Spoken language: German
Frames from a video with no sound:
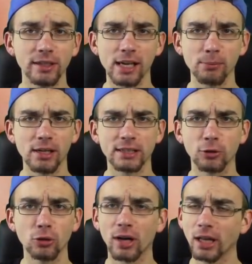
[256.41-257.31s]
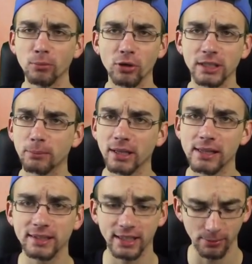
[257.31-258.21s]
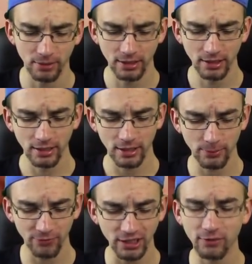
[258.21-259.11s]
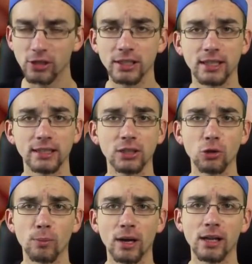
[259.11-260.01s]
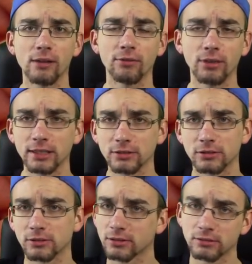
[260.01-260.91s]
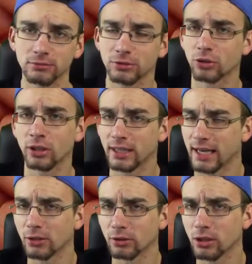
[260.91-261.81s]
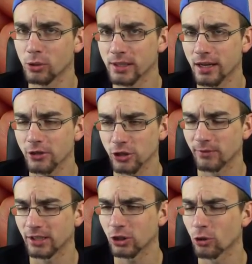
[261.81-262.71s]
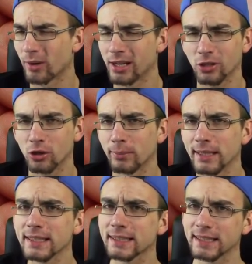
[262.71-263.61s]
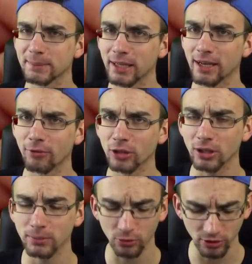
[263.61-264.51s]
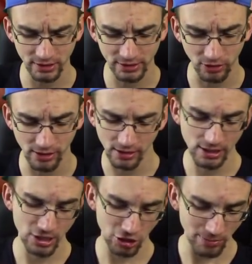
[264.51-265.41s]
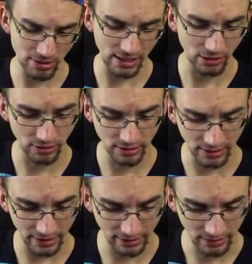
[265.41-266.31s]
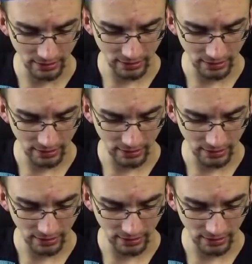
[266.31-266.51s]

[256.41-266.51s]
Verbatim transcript: Ich denke mal, es wird noch Unboxing-Battles geben. Ähm, wenn ihr wollt, kann ich nochmal, also könnt ihr gerne unten in die Kommentare schreiben, wenn ich nochmal ein komplettes Display davon unboxen soll. Schreibt es gerne unten rein.